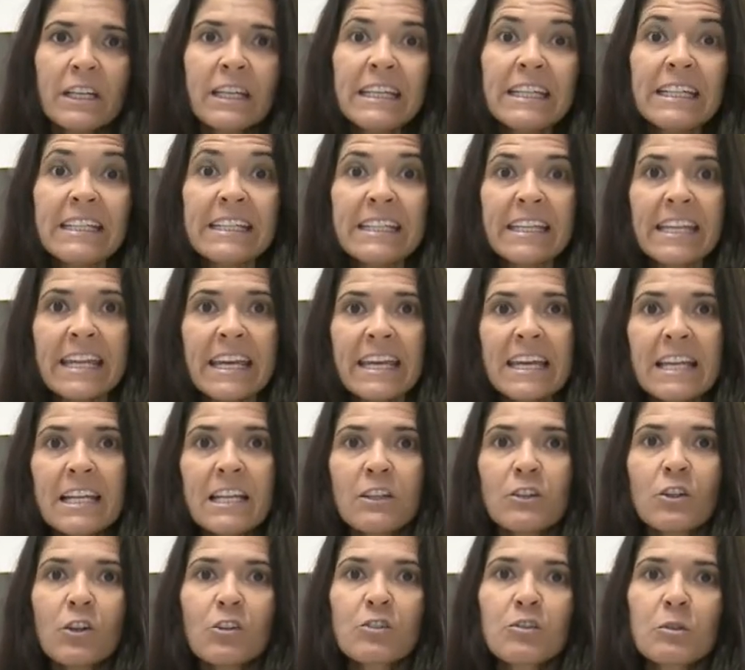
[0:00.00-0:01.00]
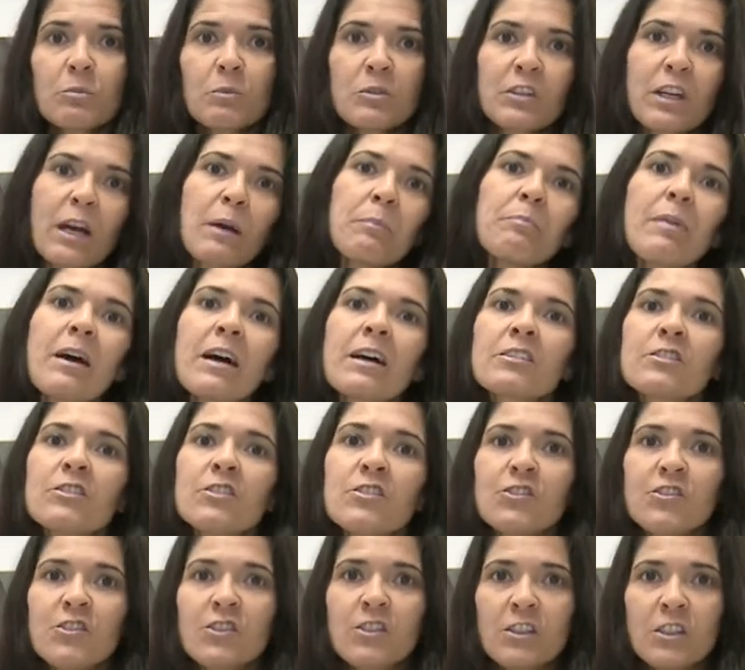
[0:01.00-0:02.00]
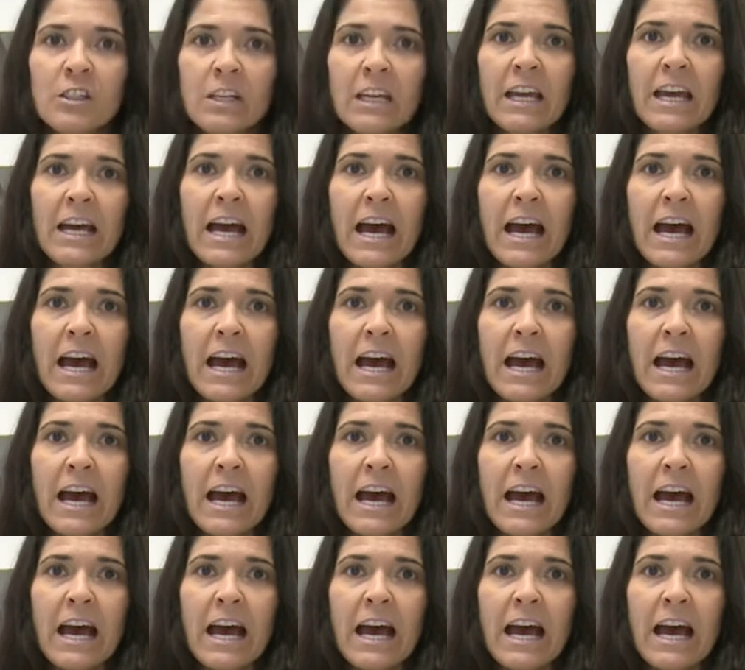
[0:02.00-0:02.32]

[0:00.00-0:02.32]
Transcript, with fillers: e nele nós somos capazes de